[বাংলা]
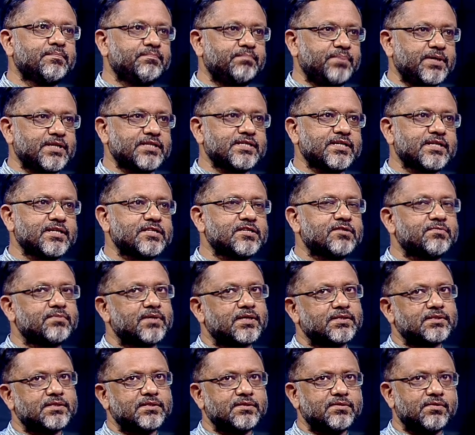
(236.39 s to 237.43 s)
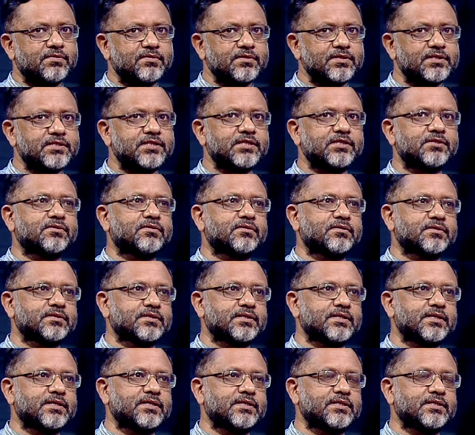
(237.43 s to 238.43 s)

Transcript: পেশা হিসেবে আসছে তখন শিক্ষকতা